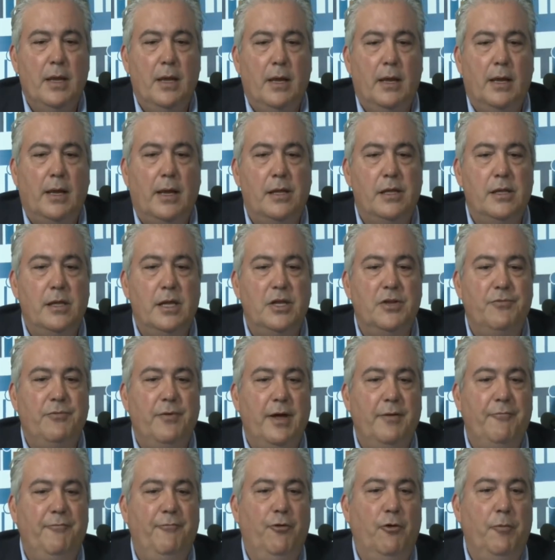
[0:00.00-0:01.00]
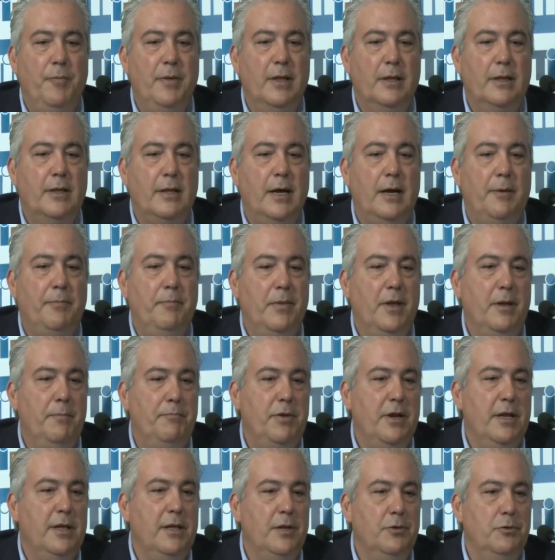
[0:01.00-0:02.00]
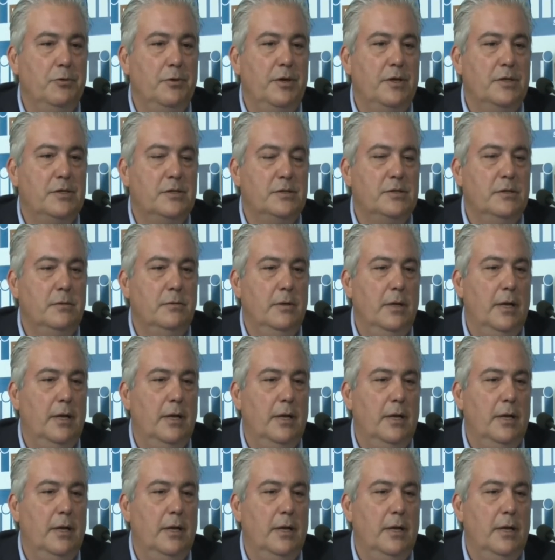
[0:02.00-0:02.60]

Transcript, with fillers: quer dizer, a gente vai fomentar empreendedores